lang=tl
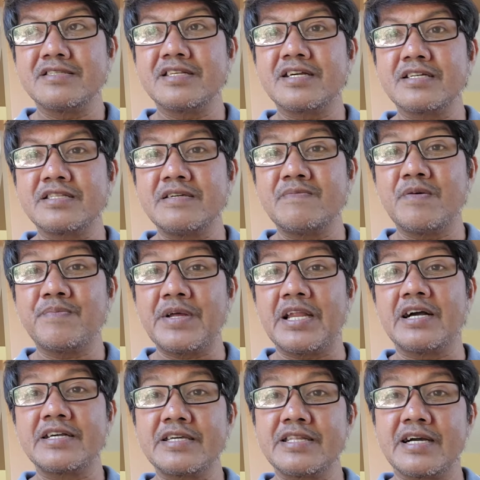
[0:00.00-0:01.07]
Negatibo
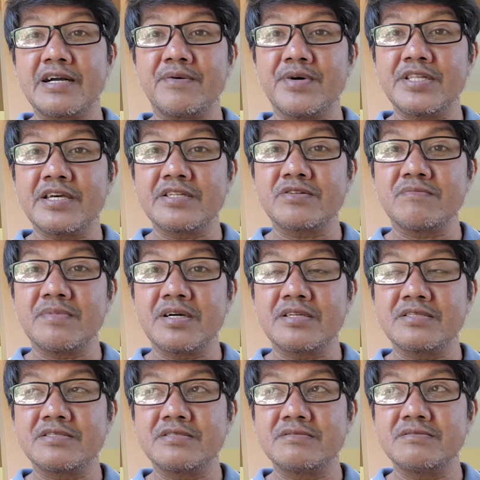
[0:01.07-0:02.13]
pala ang ginagawa na itong
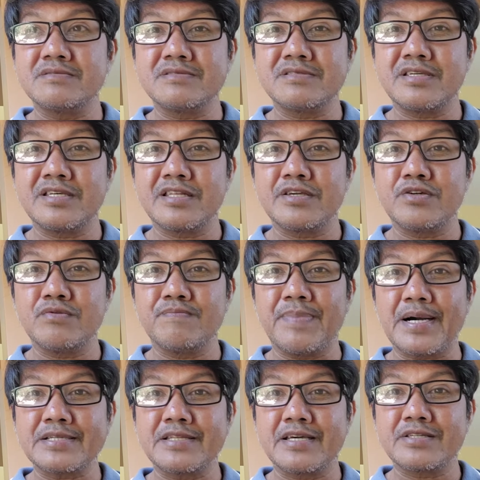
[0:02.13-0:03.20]
mga
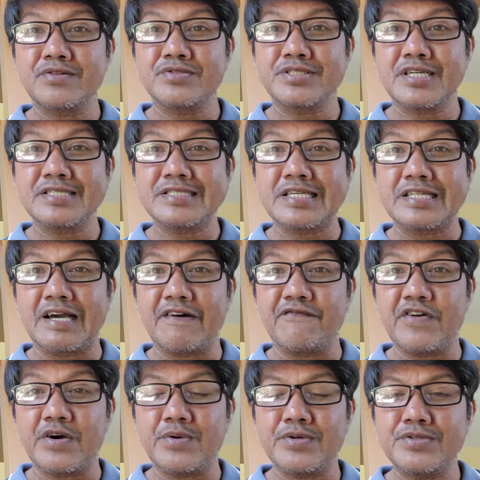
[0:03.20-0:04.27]
hinayupak na ito dyan sa
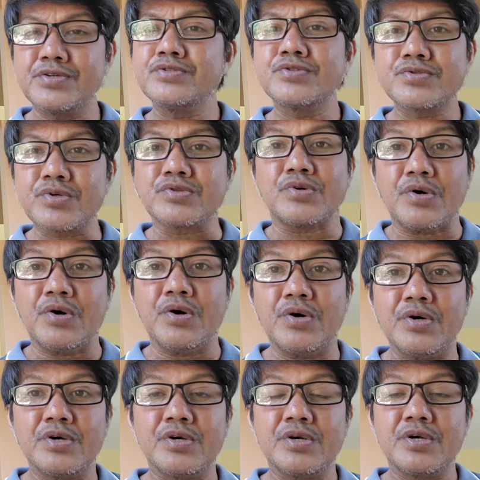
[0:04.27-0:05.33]
Davao. Yun yung totoo.